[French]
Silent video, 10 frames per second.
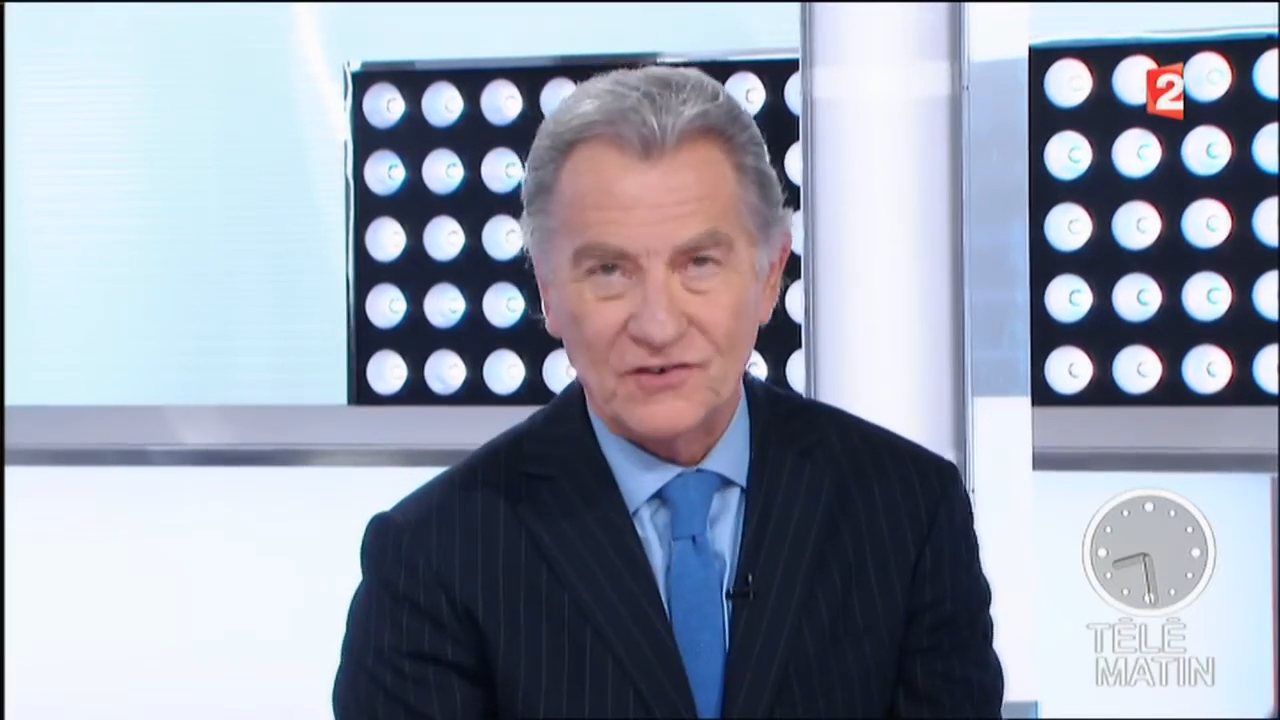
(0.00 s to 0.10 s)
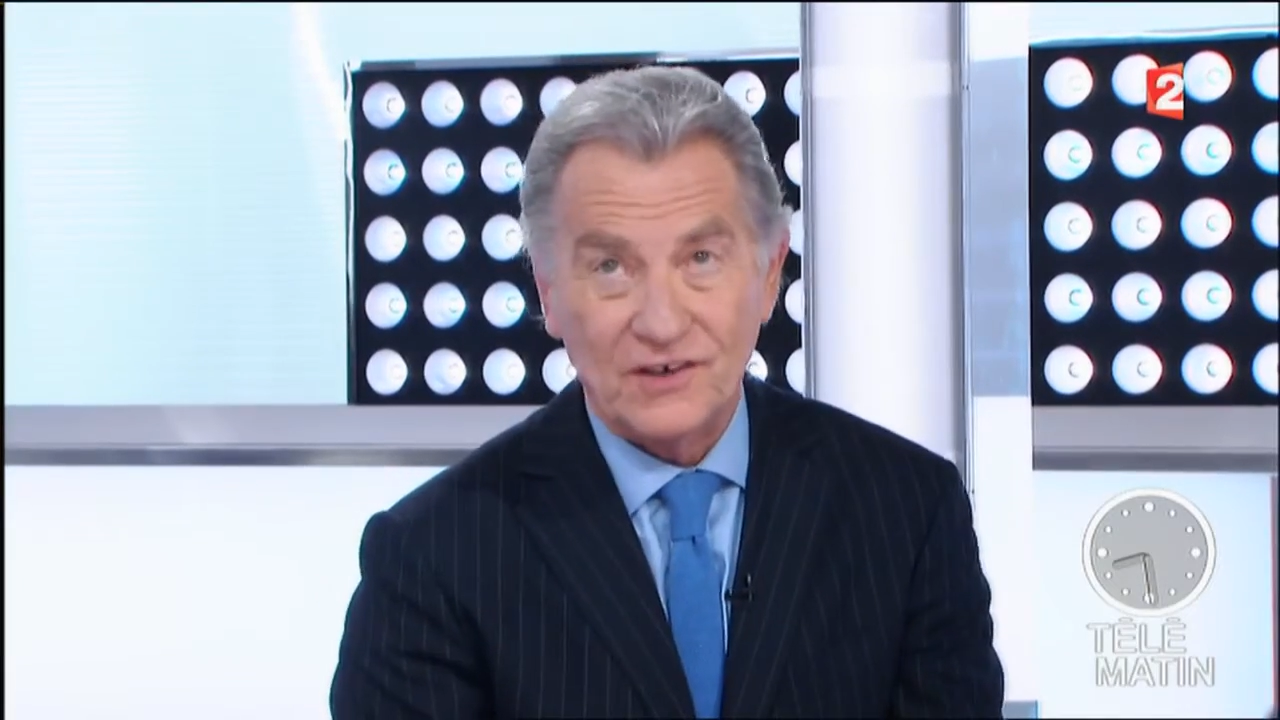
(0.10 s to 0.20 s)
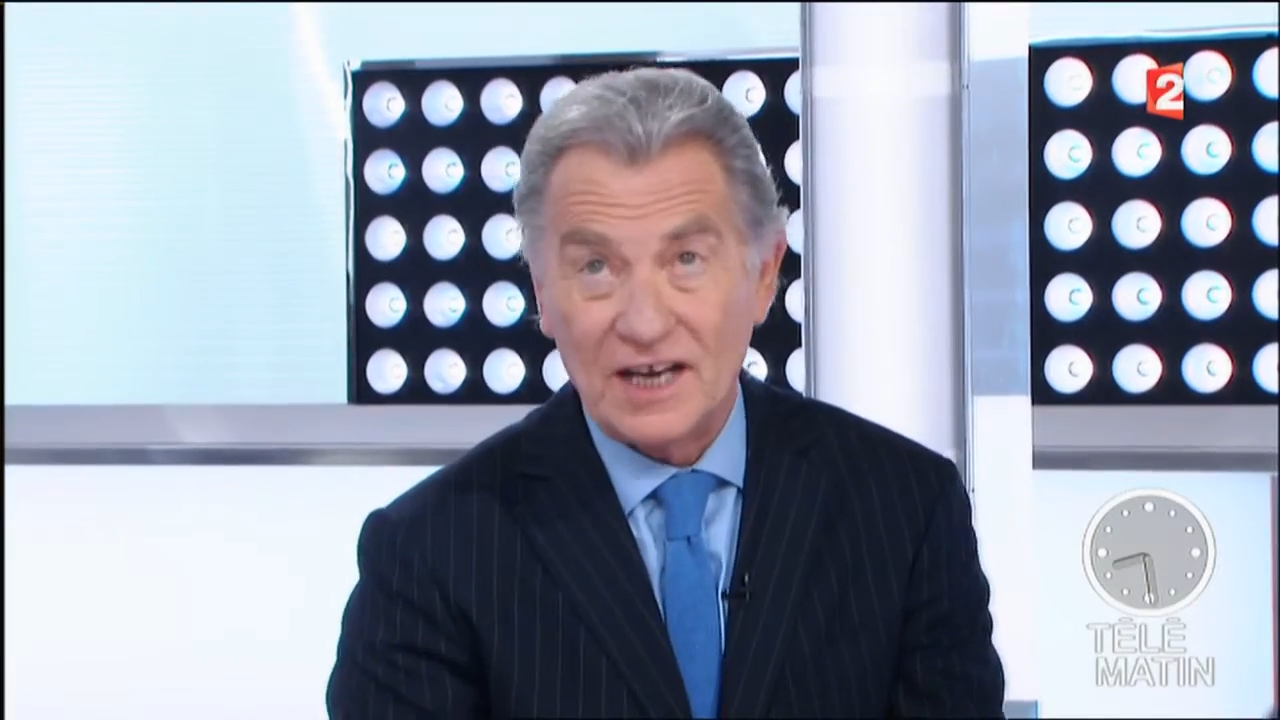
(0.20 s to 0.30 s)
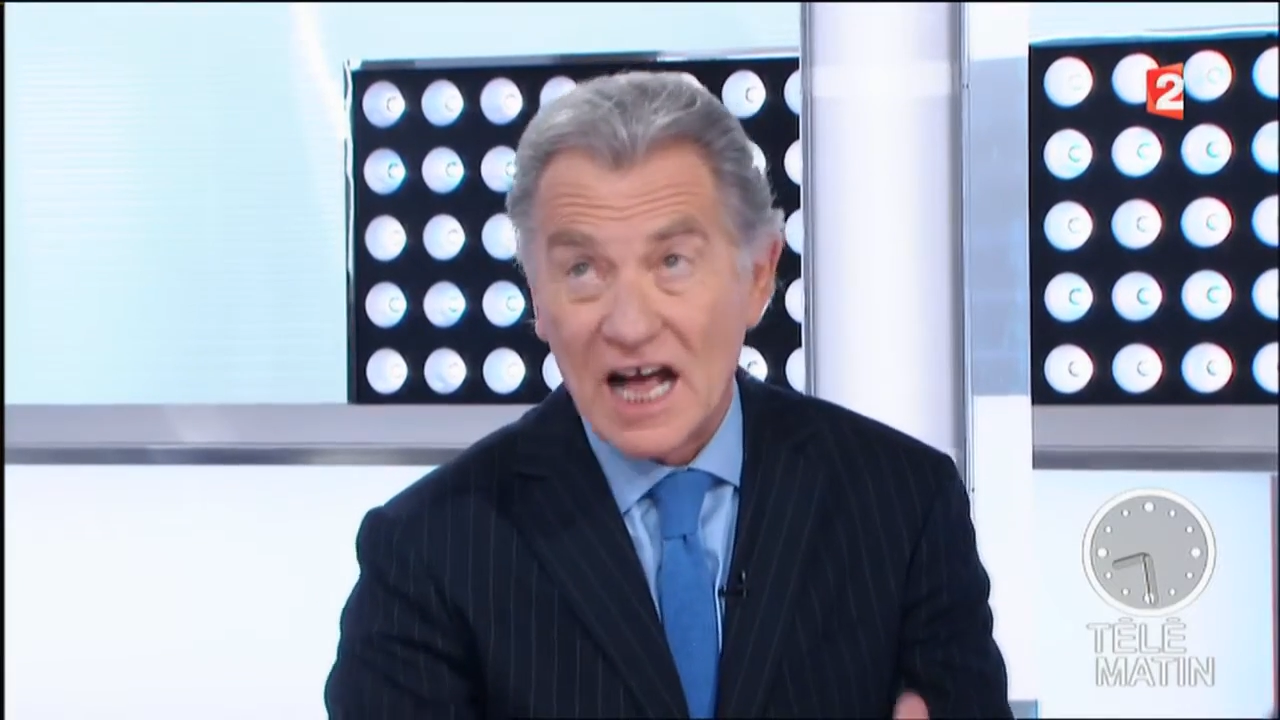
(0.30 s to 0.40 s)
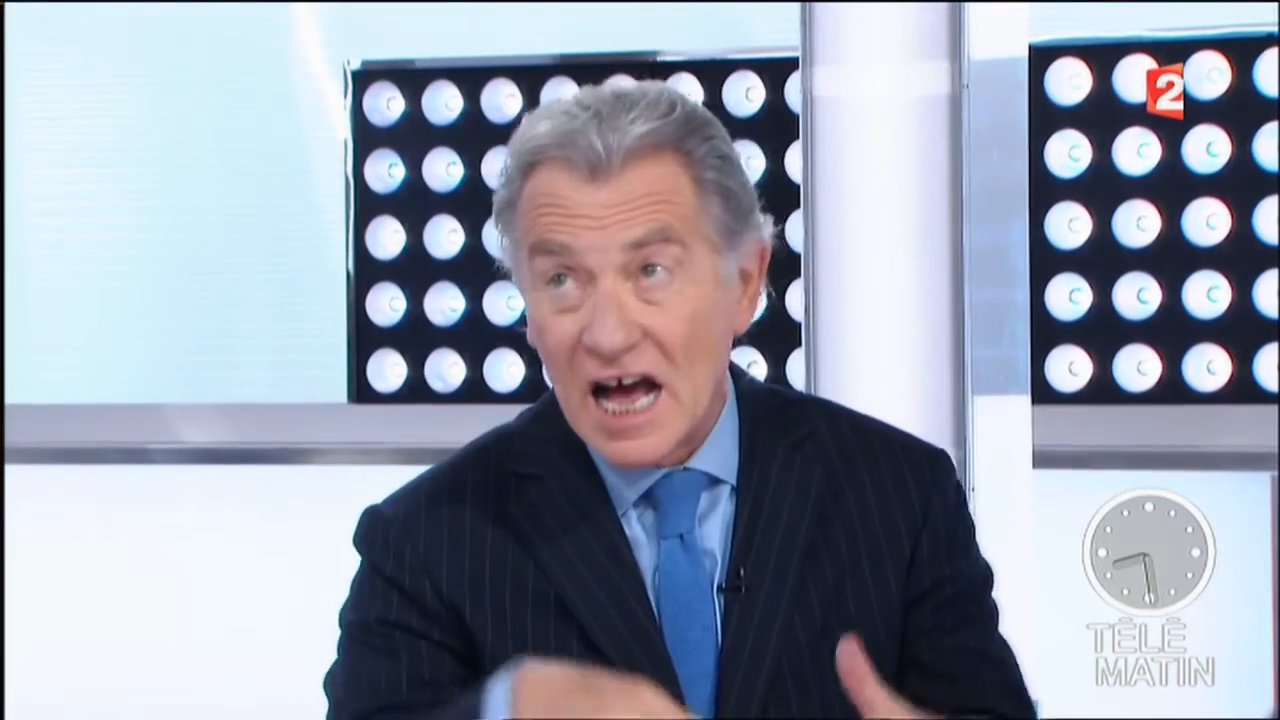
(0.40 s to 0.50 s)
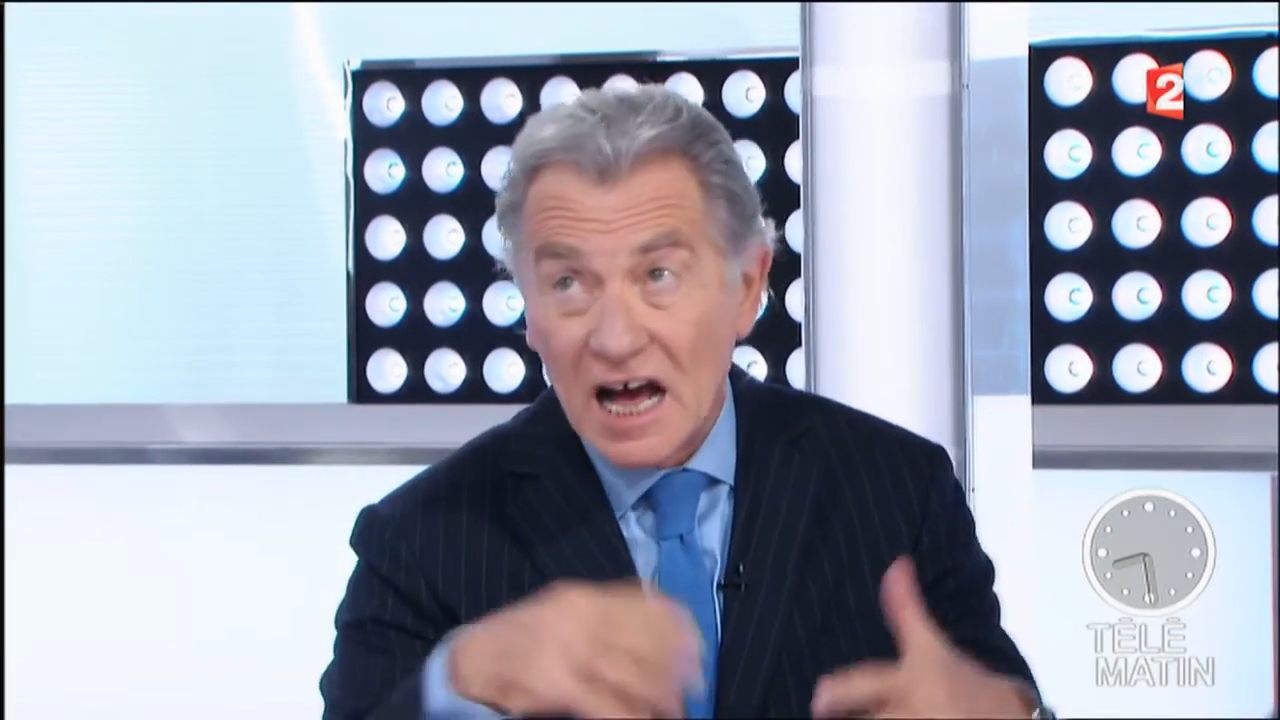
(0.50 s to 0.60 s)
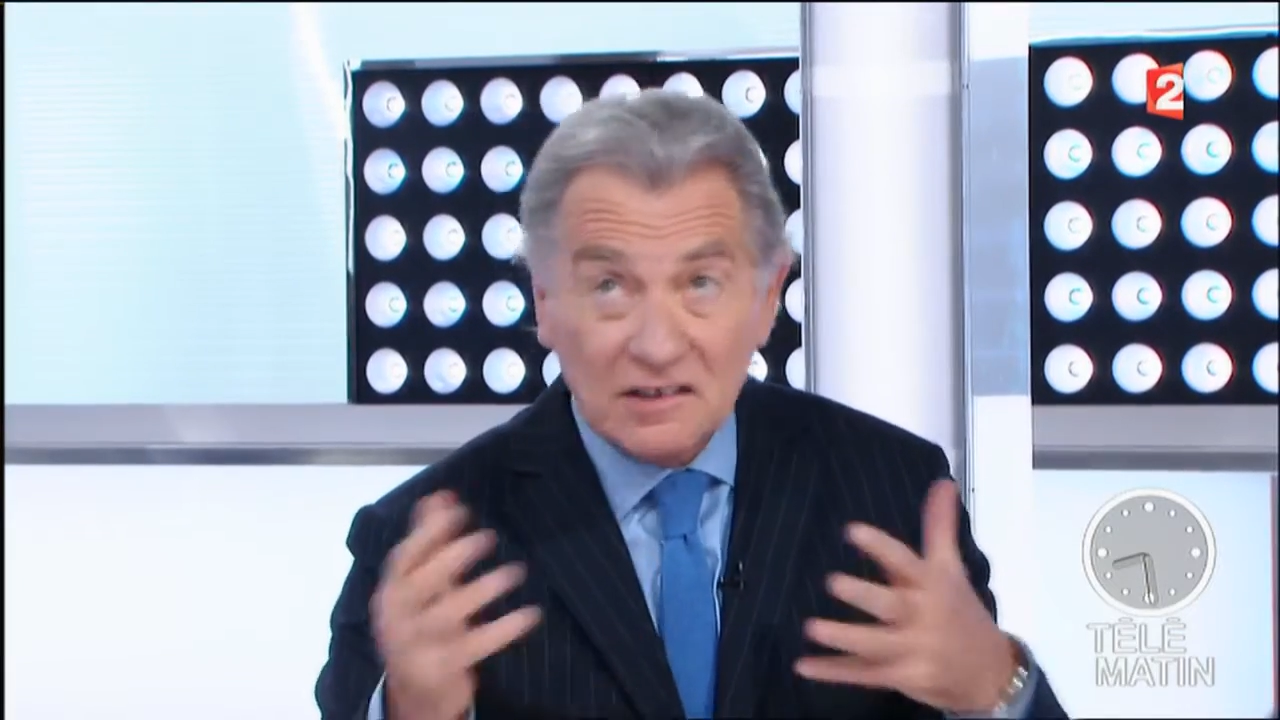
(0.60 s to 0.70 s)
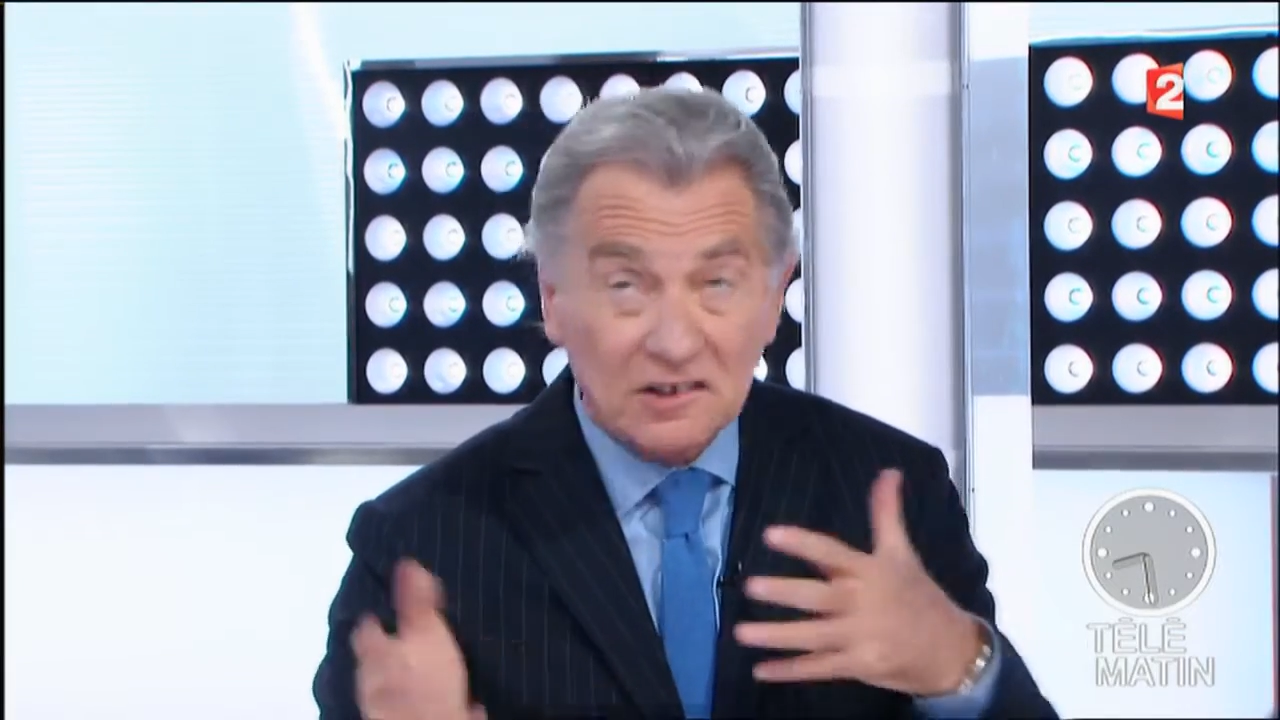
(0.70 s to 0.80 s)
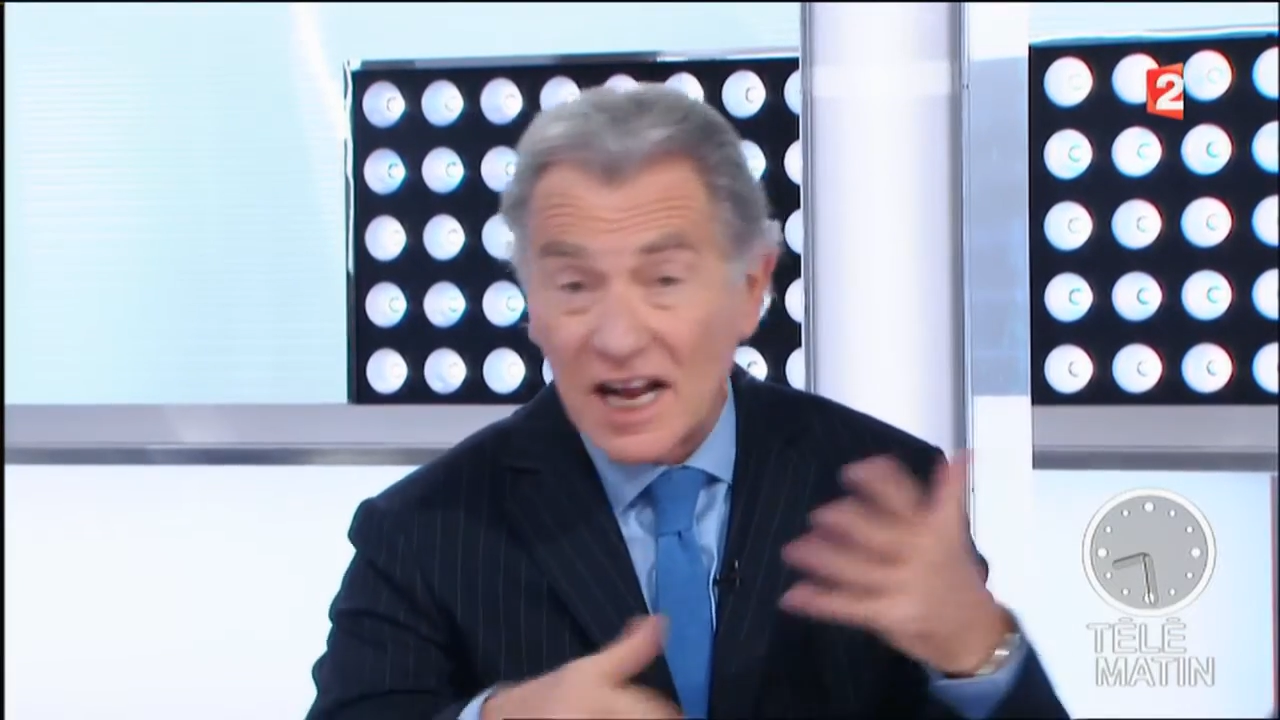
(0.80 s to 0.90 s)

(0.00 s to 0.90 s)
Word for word: c'est la,